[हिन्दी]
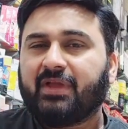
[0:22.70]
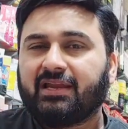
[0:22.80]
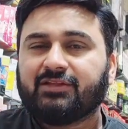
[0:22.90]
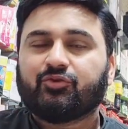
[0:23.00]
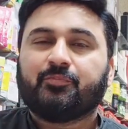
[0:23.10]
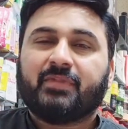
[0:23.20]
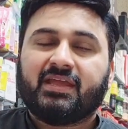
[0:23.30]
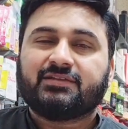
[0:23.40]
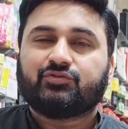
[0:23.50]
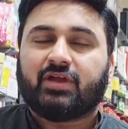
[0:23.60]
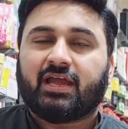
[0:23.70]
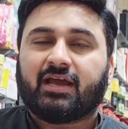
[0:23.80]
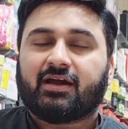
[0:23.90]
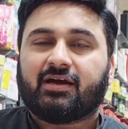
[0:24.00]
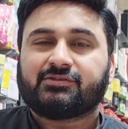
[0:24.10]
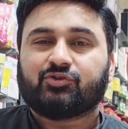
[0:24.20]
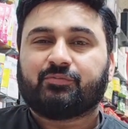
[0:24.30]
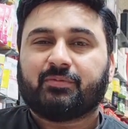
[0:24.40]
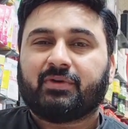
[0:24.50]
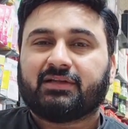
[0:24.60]
पहली तो मेन जो है खास
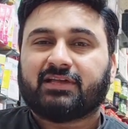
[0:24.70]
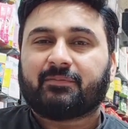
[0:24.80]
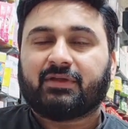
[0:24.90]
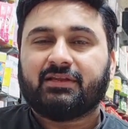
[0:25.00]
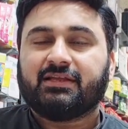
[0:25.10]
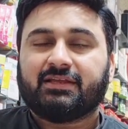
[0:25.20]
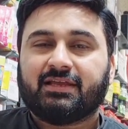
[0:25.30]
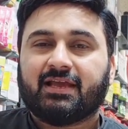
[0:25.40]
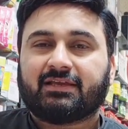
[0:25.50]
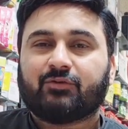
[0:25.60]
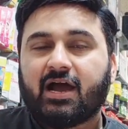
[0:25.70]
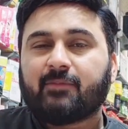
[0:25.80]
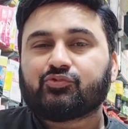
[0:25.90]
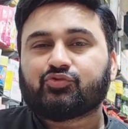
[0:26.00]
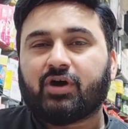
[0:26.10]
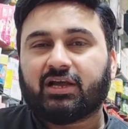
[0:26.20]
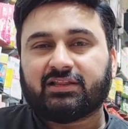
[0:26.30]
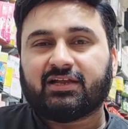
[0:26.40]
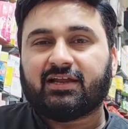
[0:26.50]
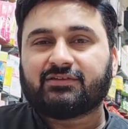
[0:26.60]
तौर पे बात आपके लिए ये है कि आप उसको हाथ
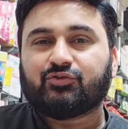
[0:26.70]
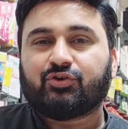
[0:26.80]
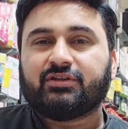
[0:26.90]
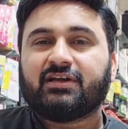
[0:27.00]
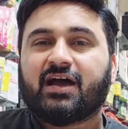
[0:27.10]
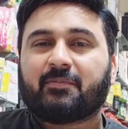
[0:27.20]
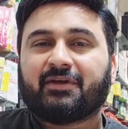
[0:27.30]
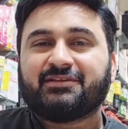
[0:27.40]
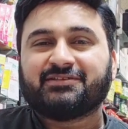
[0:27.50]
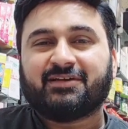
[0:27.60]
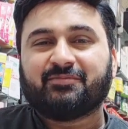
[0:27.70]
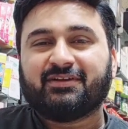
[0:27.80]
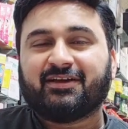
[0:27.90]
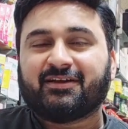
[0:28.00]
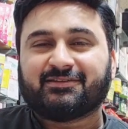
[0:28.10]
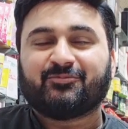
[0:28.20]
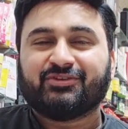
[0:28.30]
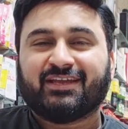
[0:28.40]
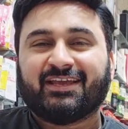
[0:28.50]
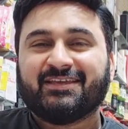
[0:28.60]
लगाना छोड़ दें आपके निशान बनना खत्म
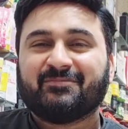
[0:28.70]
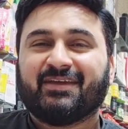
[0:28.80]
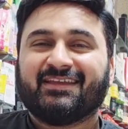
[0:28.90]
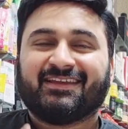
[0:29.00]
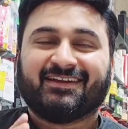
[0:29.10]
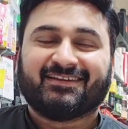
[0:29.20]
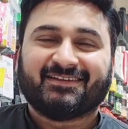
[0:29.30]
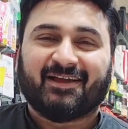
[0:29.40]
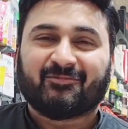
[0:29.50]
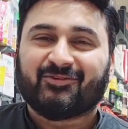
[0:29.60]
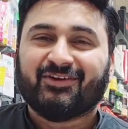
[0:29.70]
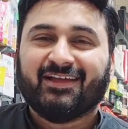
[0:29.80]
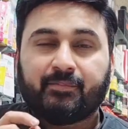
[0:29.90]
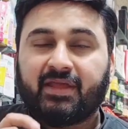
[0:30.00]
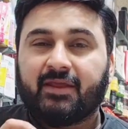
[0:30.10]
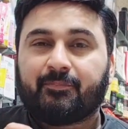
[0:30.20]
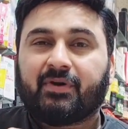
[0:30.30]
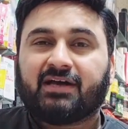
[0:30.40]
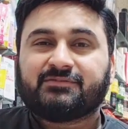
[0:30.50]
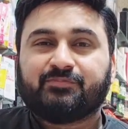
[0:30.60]
हो जाएंगे ये मेरी गारंटी है आपको मेरे
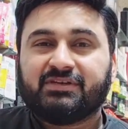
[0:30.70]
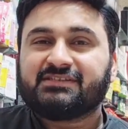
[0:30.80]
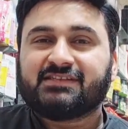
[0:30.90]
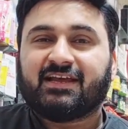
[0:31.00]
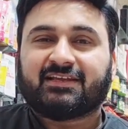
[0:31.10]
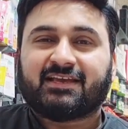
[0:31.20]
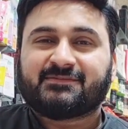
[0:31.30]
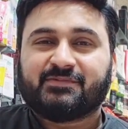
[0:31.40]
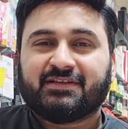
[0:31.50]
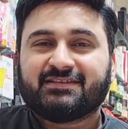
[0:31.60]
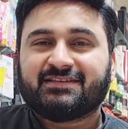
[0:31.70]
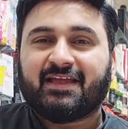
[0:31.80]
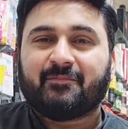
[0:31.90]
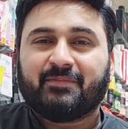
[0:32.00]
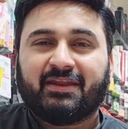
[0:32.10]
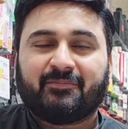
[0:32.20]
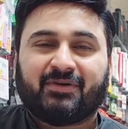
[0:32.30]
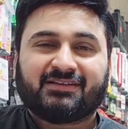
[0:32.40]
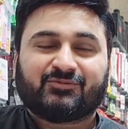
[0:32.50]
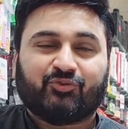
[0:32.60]
पास 20 साल का एक्सपीरियंस है मेरे
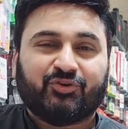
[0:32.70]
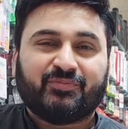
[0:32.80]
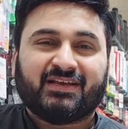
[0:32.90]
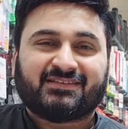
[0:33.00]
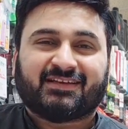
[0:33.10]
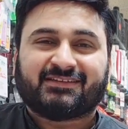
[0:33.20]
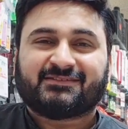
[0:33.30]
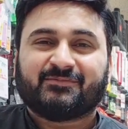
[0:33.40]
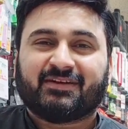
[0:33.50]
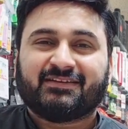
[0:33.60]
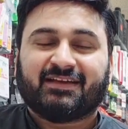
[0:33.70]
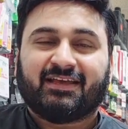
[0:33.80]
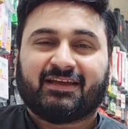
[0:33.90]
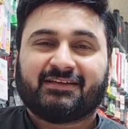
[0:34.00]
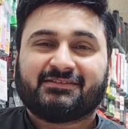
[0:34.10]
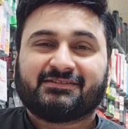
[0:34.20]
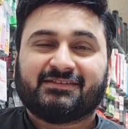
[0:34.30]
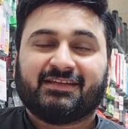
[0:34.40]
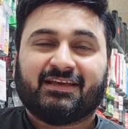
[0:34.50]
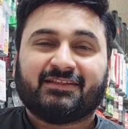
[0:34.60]
पास कोई भी ऐसा कस्टमर नहीं आया कि
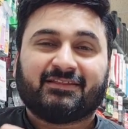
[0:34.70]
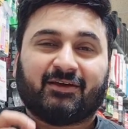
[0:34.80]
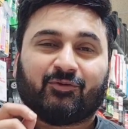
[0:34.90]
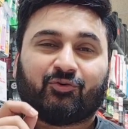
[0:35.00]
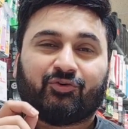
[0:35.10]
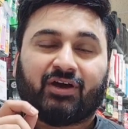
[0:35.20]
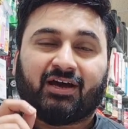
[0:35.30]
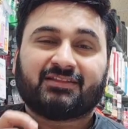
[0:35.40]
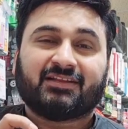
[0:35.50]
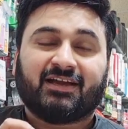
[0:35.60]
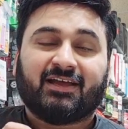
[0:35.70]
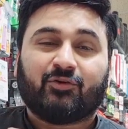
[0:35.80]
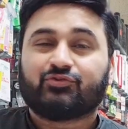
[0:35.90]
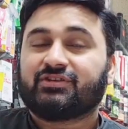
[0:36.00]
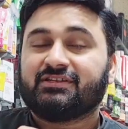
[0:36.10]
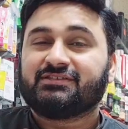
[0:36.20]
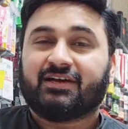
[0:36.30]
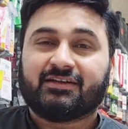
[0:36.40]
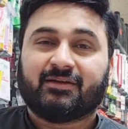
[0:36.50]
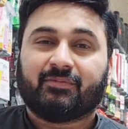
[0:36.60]
जिसने दानों को हाथ लगाया और उसके
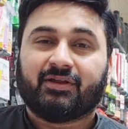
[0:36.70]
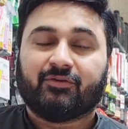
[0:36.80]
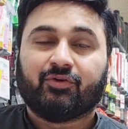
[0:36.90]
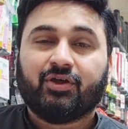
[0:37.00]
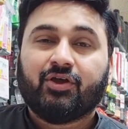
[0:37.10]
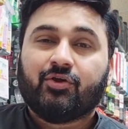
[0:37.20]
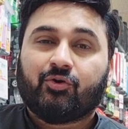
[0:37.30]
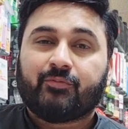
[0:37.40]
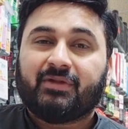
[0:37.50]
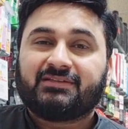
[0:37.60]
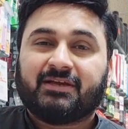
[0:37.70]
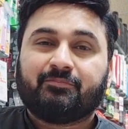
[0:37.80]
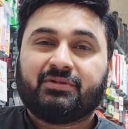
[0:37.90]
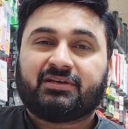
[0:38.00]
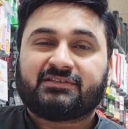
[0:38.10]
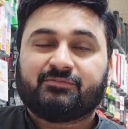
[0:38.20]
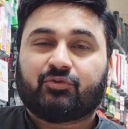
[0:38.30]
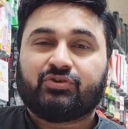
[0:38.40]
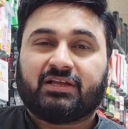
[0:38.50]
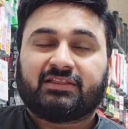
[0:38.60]
निशान ना बने हो और मैं जब भी
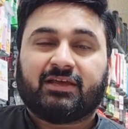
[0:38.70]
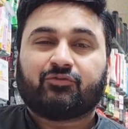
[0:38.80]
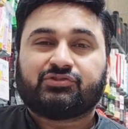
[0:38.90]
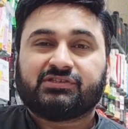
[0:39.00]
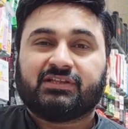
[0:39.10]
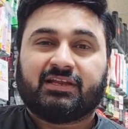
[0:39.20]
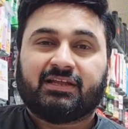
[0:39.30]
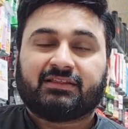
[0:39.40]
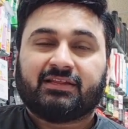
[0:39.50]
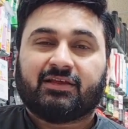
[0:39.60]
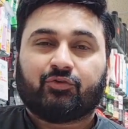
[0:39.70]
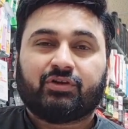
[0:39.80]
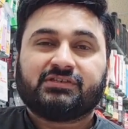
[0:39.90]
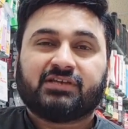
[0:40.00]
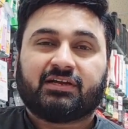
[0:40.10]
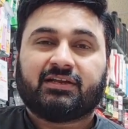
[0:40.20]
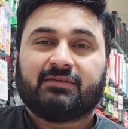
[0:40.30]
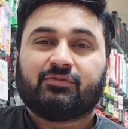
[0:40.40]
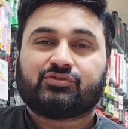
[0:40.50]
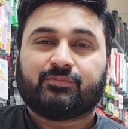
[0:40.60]
कस्टमर कोई आता है कोई चीज लेने आता है दानों के निशान के
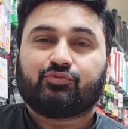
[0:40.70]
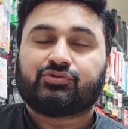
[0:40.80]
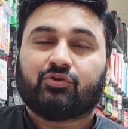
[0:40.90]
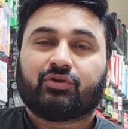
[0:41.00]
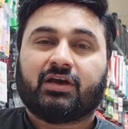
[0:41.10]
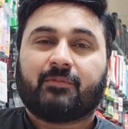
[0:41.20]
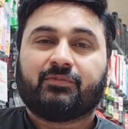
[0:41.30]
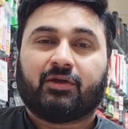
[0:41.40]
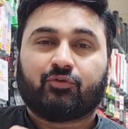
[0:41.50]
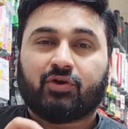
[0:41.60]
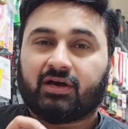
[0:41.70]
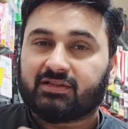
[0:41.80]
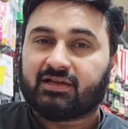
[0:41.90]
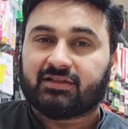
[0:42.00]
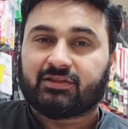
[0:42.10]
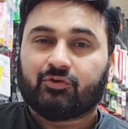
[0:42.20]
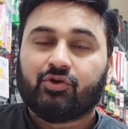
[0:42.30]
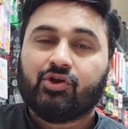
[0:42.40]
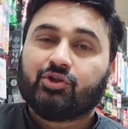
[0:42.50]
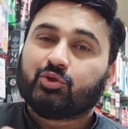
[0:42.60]
लिए मैं उससे पूछता हूँ कि आप दानों को हाथ लगाते हो
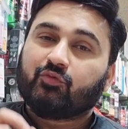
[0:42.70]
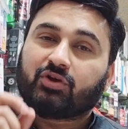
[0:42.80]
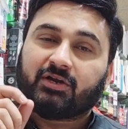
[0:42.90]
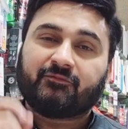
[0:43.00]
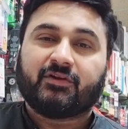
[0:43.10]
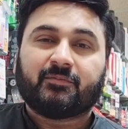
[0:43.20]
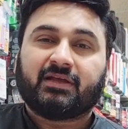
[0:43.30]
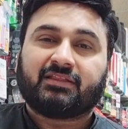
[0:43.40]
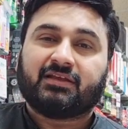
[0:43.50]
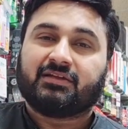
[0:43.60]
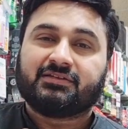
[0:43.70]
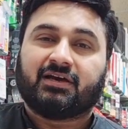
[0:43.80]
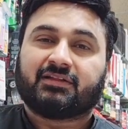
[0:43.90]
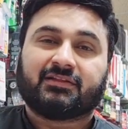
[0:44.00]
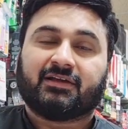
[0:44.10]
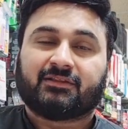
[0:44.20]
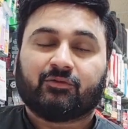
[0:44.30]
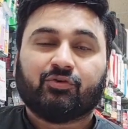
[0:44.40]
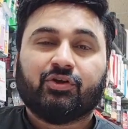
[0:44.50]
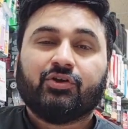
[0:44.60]
तो वो कंफर्म कहता है हाँ जी हाथ लगाता हूँ